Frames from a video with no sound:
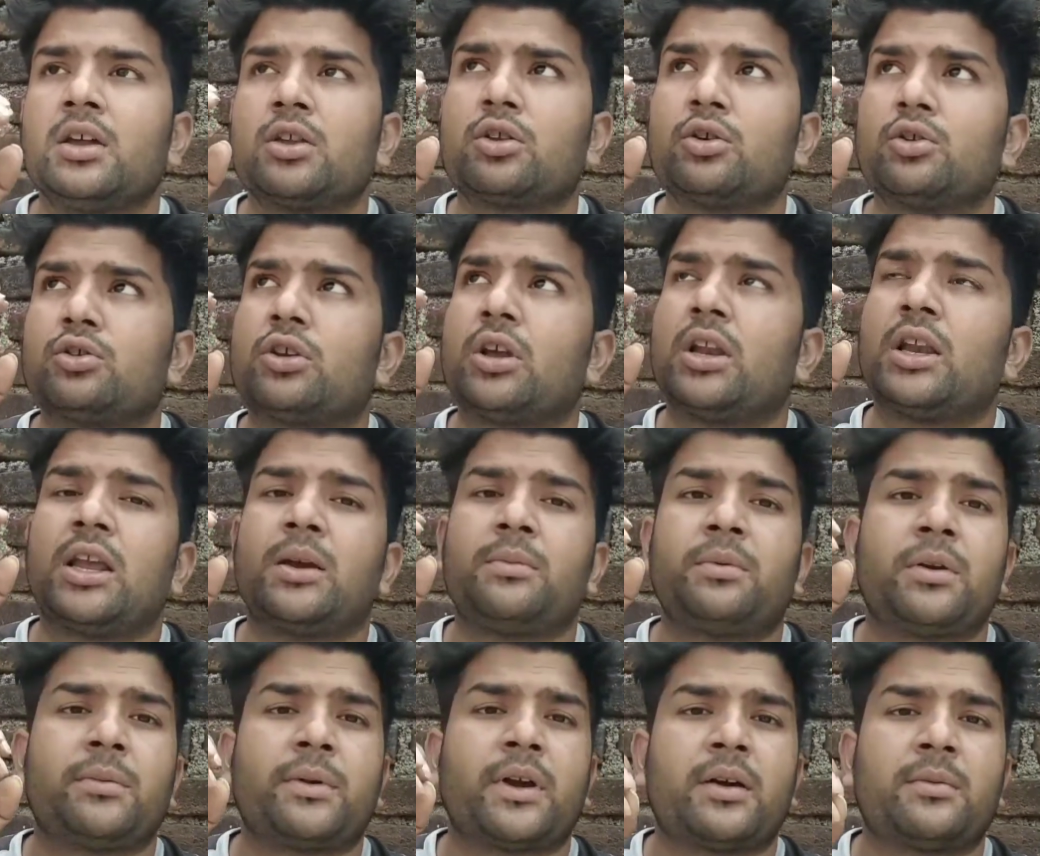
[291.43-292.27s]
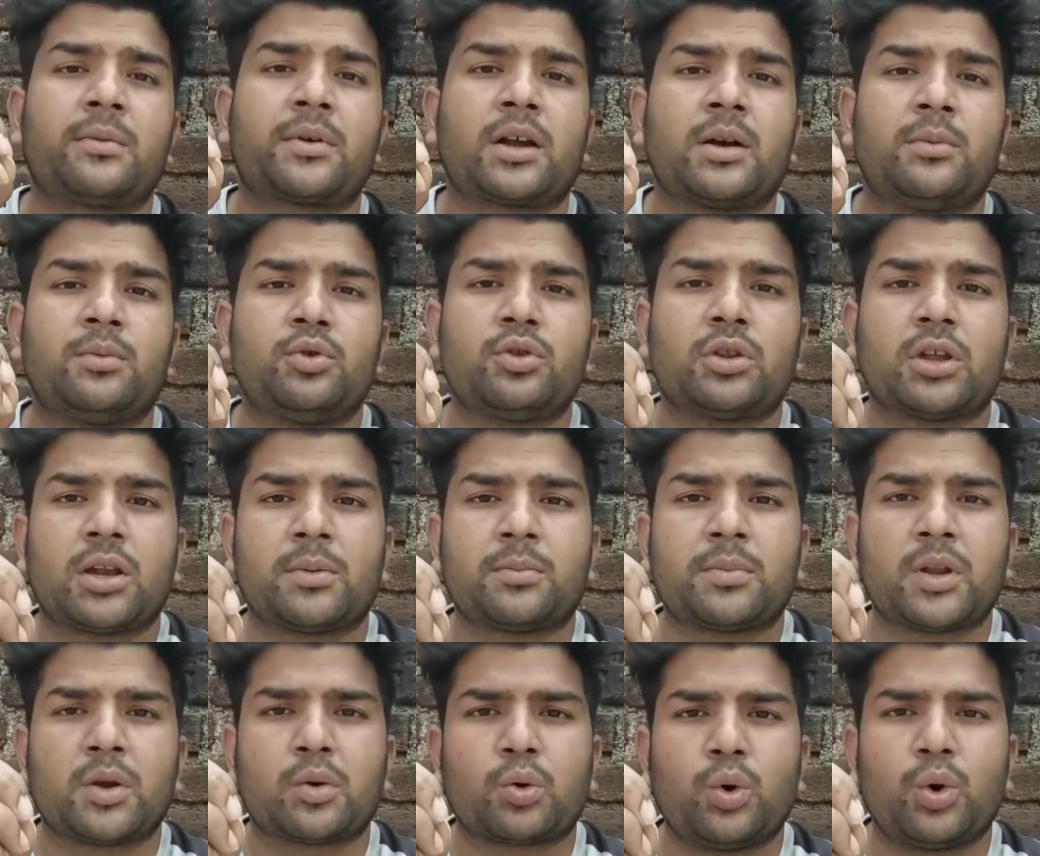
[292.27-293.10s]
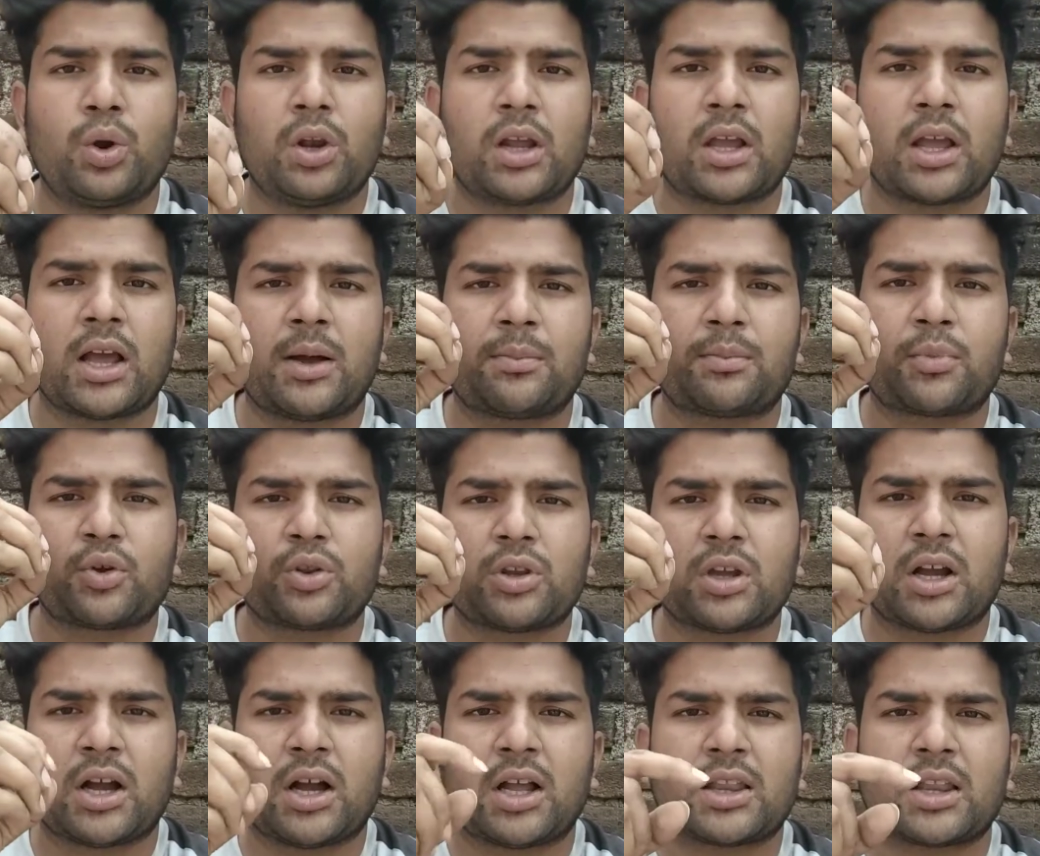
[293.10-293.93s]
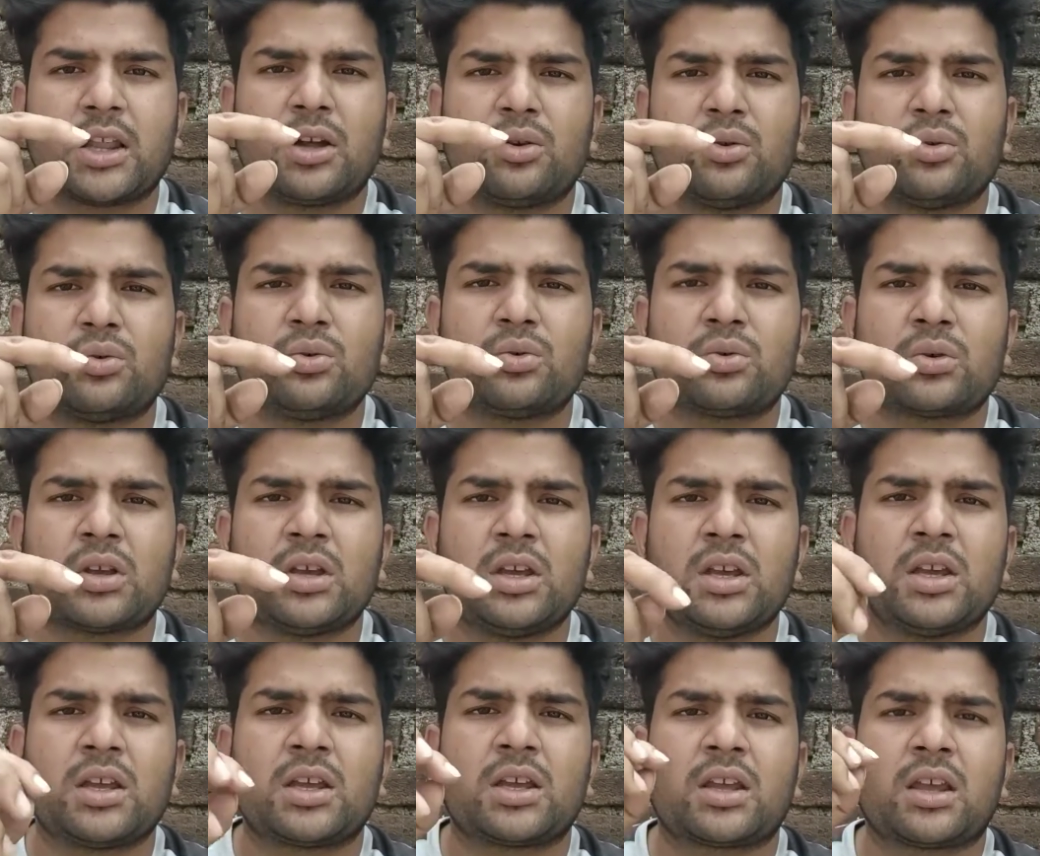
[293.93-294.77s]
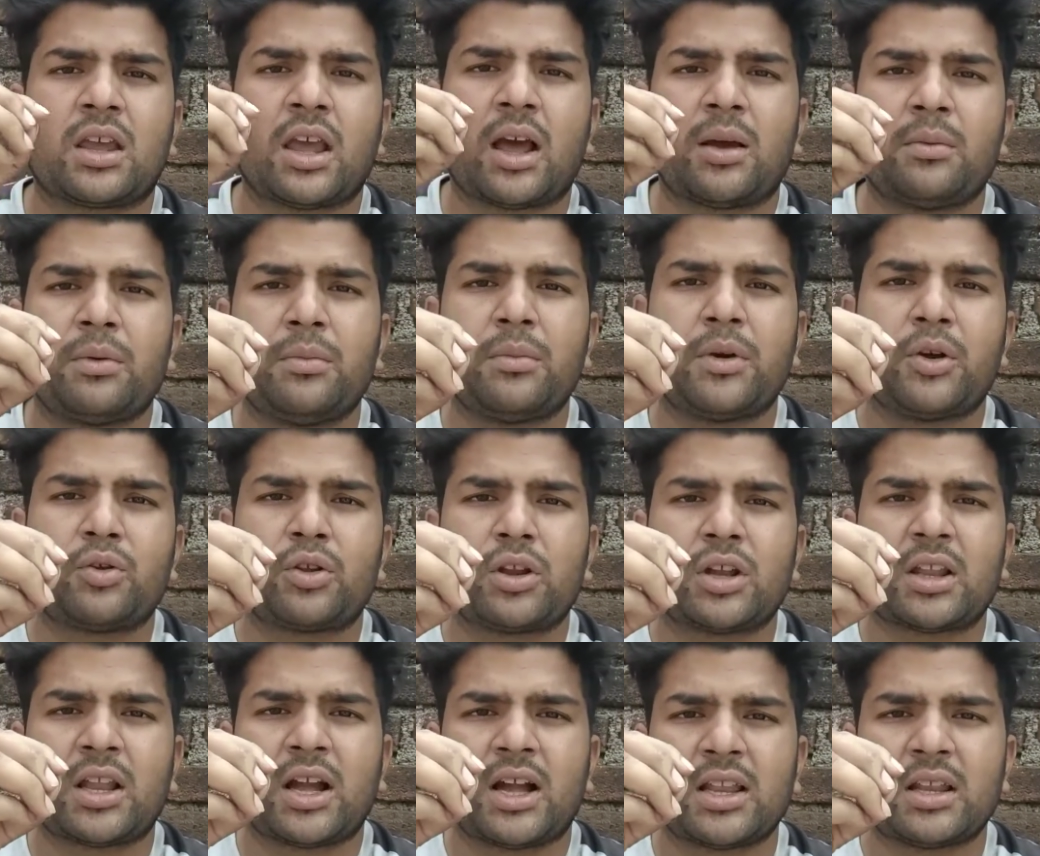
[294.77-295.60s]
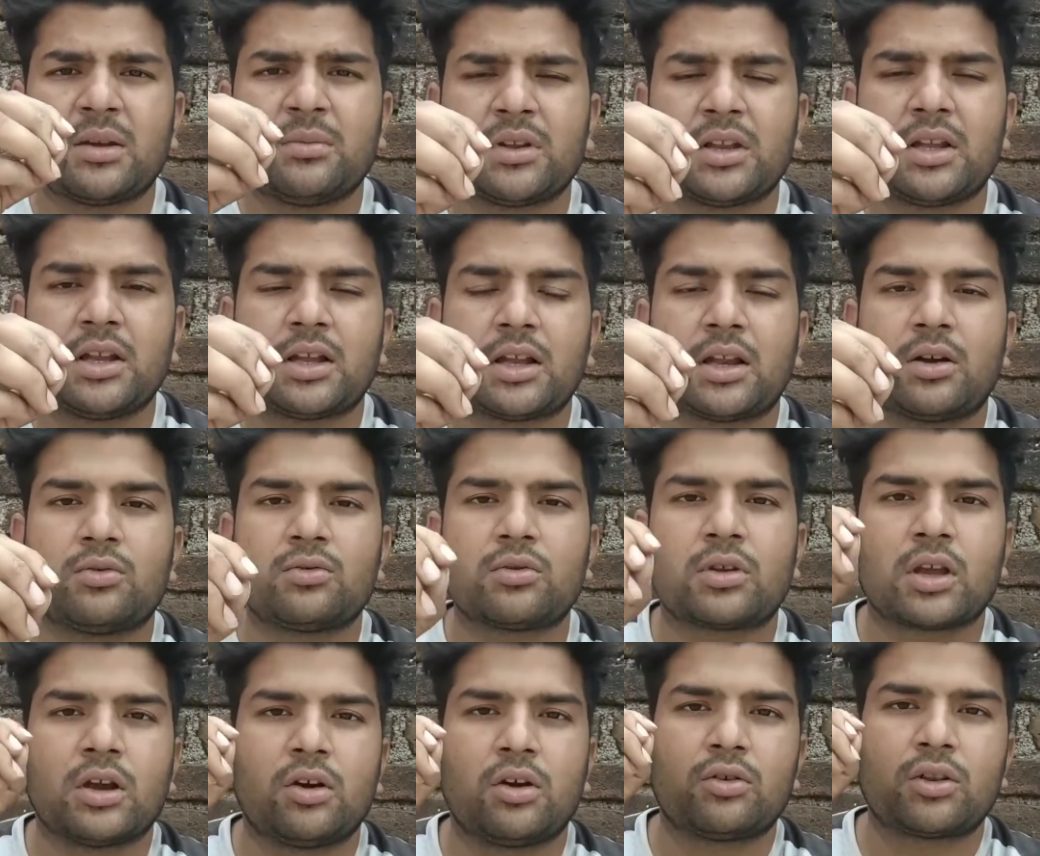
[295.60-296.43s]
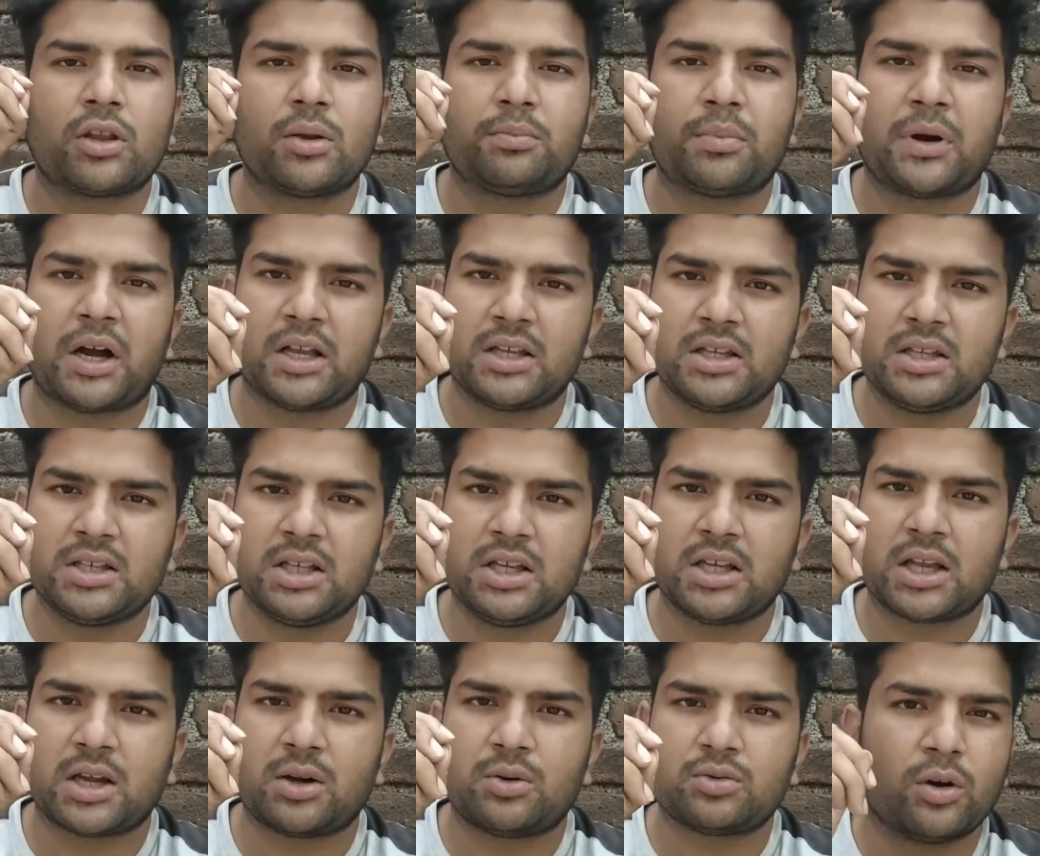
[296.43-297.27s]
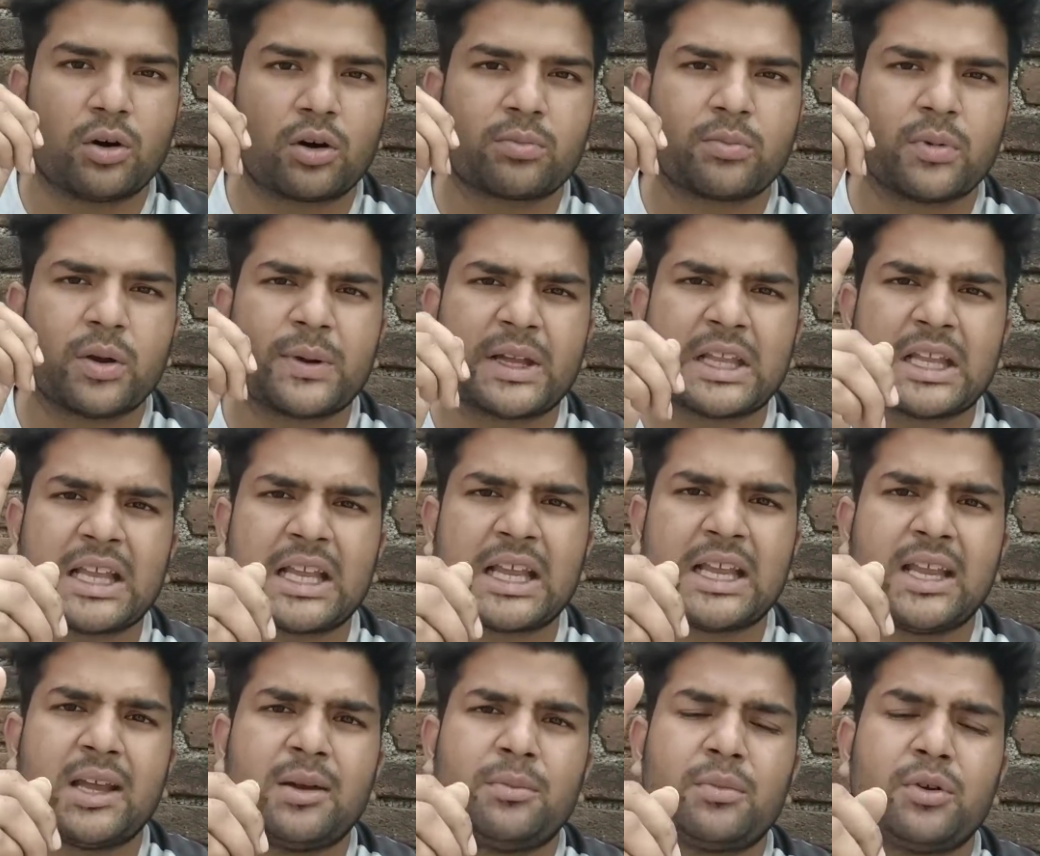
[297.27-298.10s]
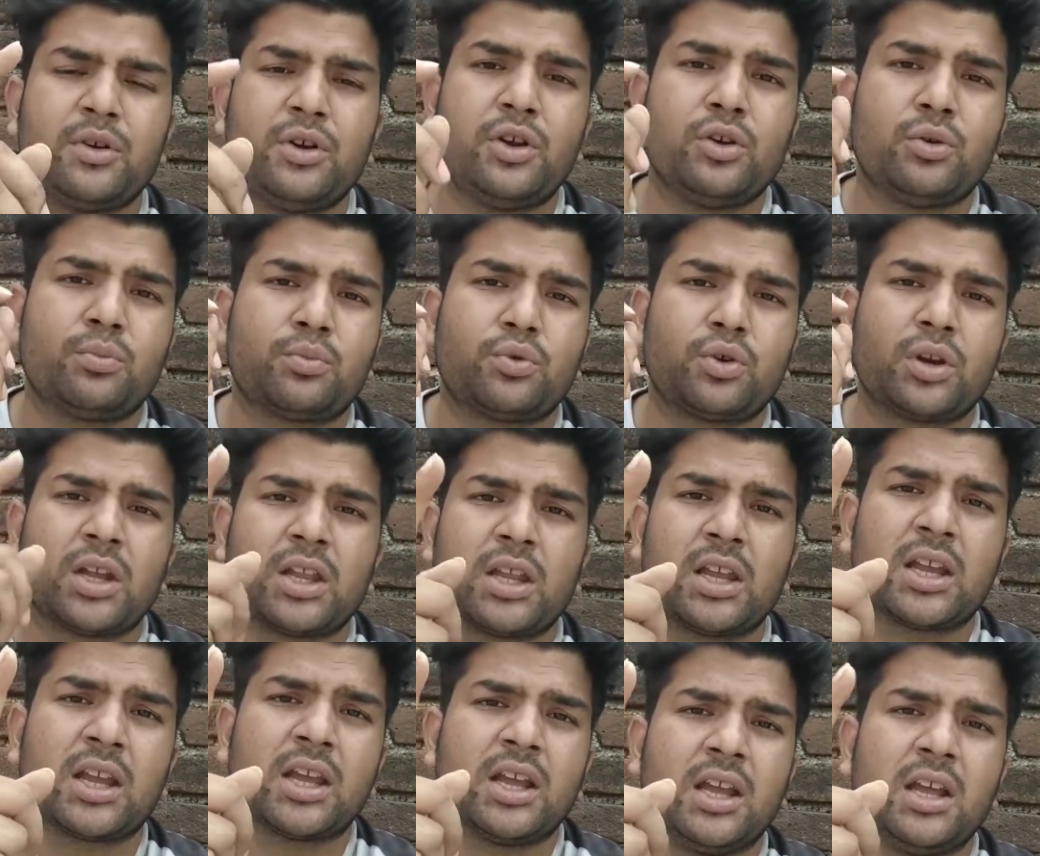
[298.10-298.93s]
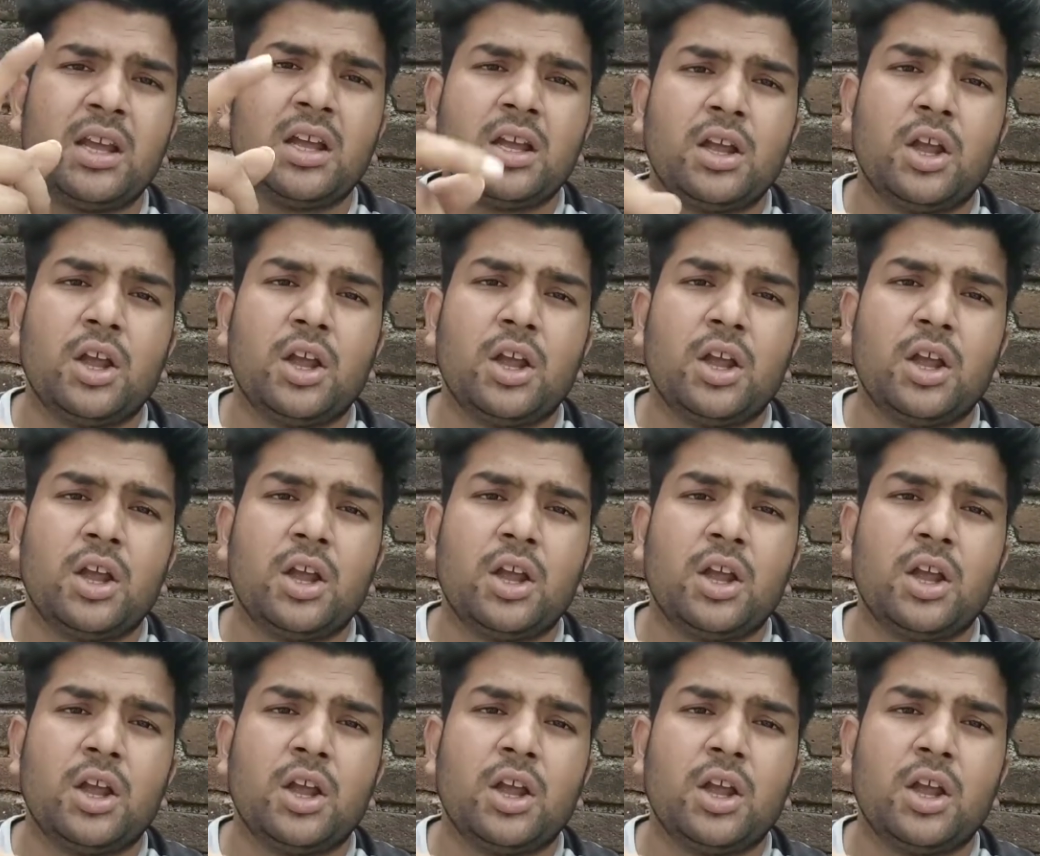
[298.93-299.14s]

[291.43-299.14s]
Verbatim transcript: तो चलिए अभी मैं कबूतर अपने खोल के आपको दिखाता हूँ कि क्या अभी मैं उन्हें दाने में दे रहा हूँ क्या उन्हें पानी दे रहा हूँ तो मैं बने रहिए वीडियो पूरा देखें